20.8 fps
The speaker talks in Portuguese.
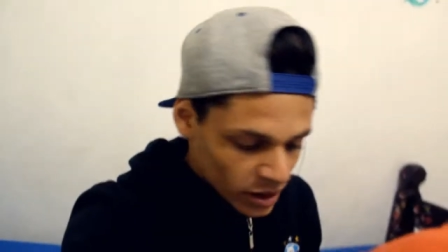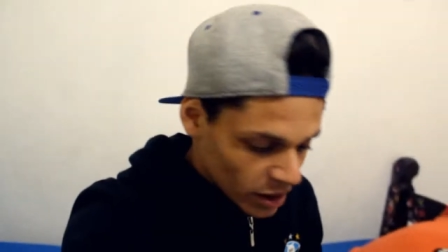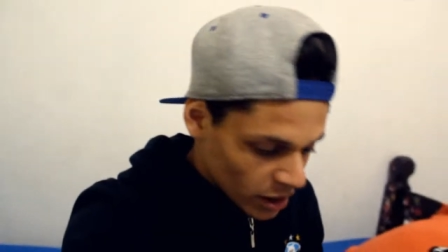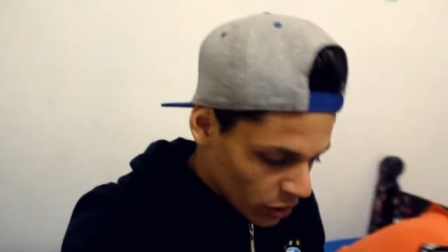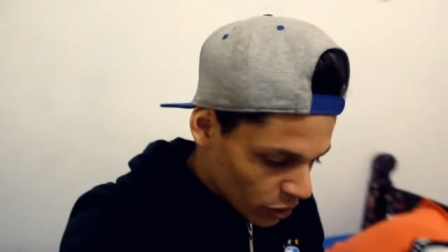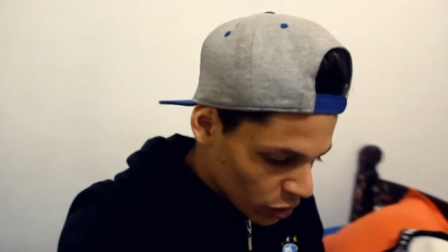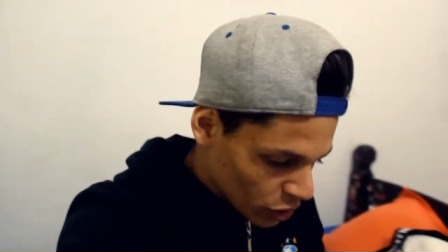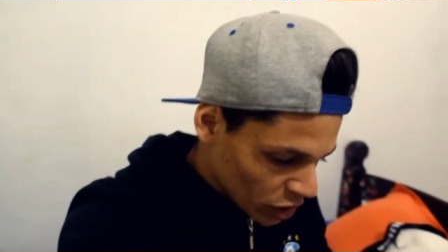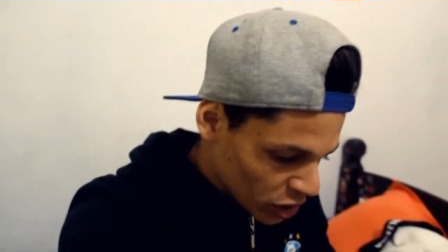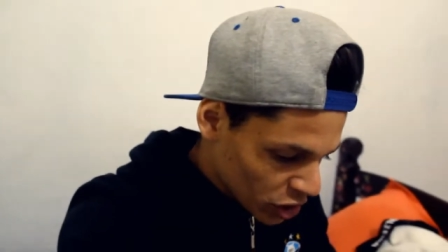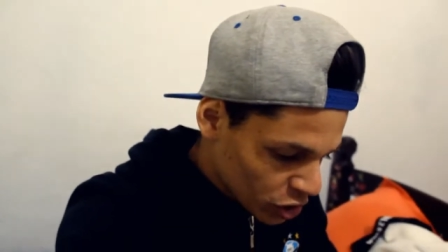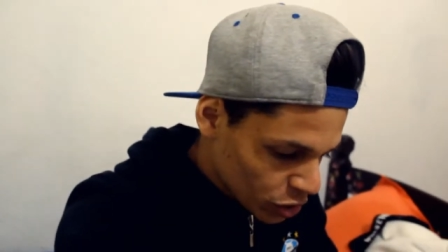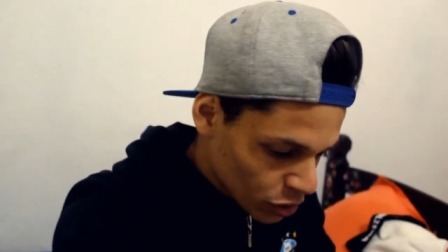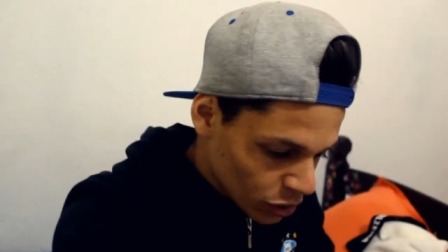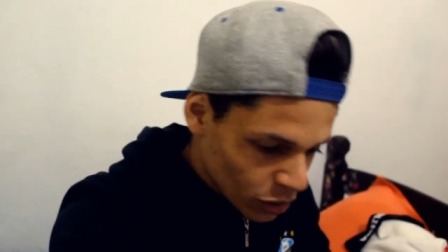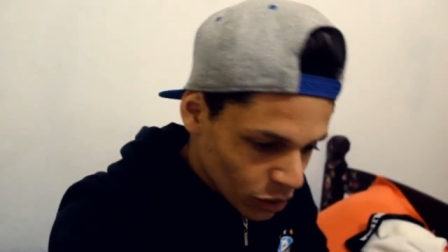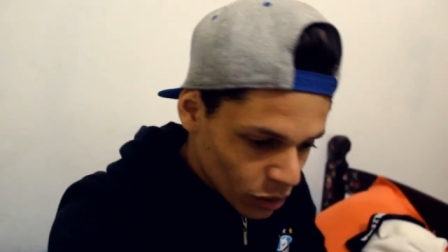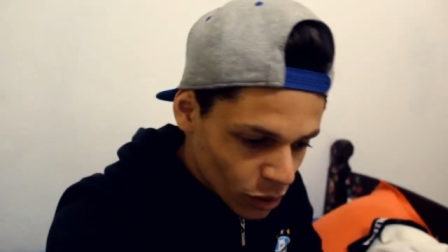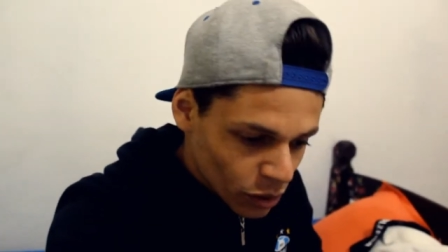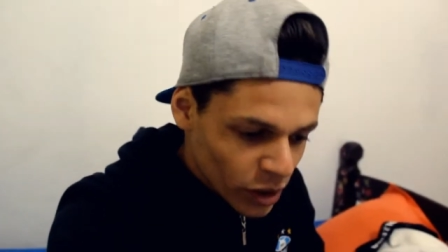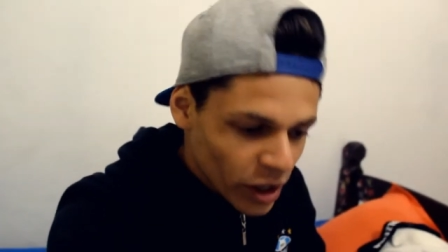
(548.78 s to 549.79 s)
Então, eu
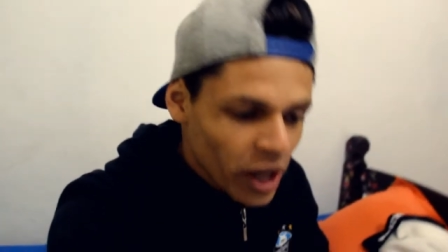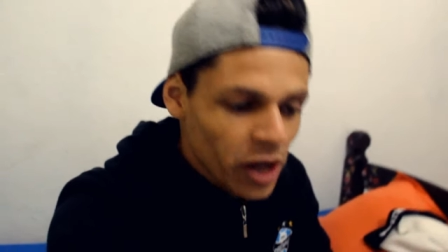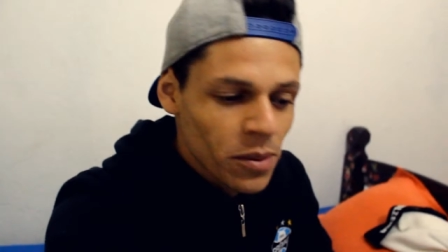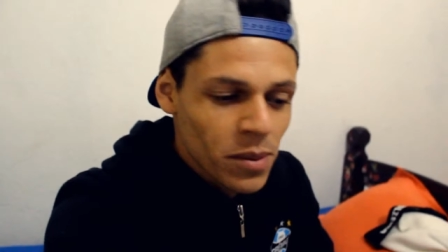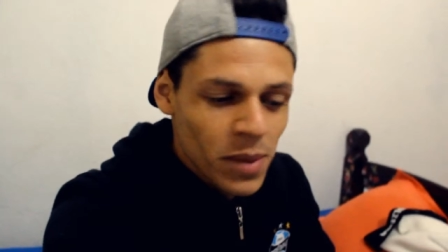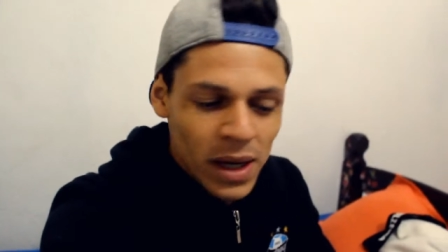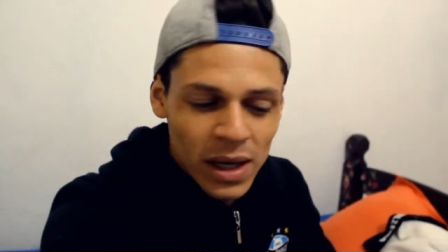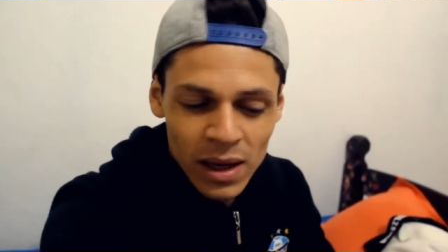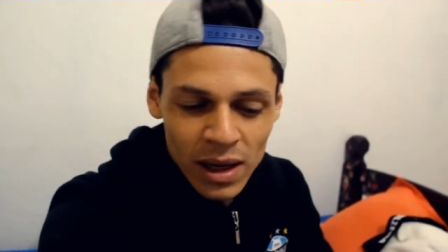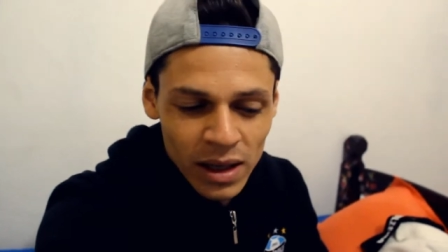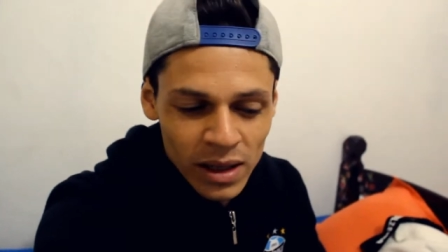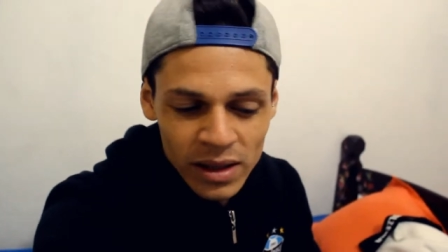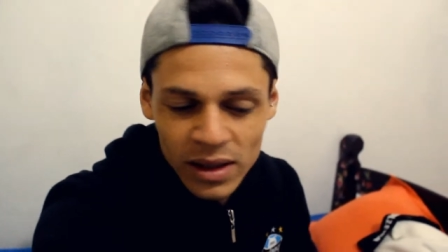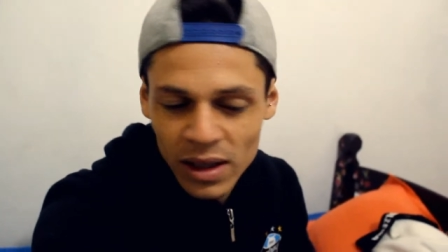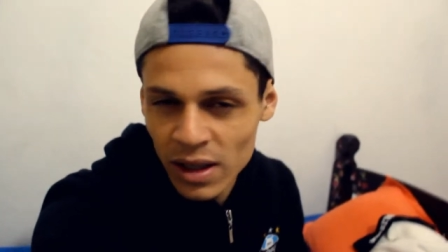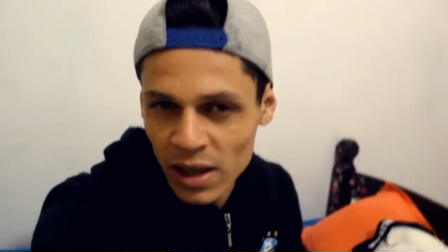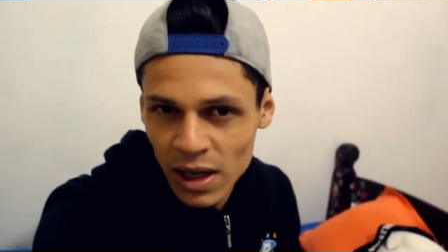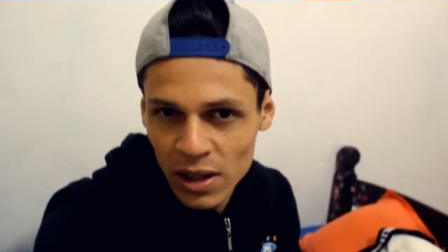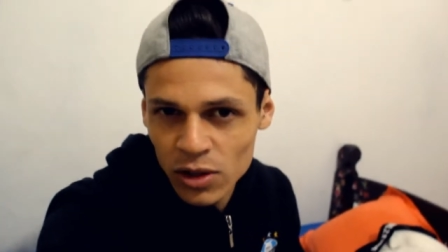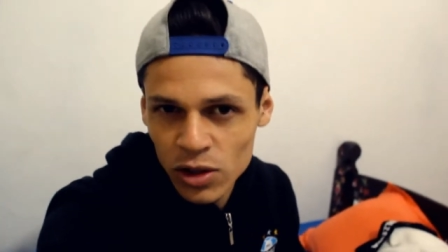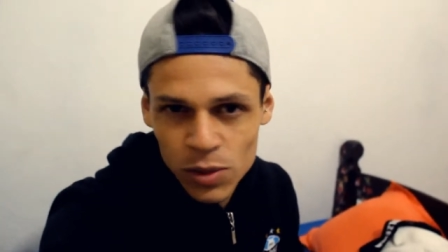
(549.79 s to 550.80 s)
deixo queimando ali,
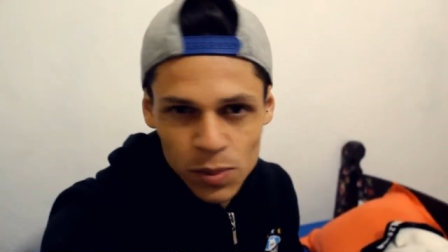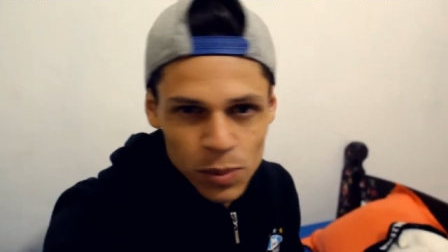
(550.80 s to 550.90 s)
tá ligado?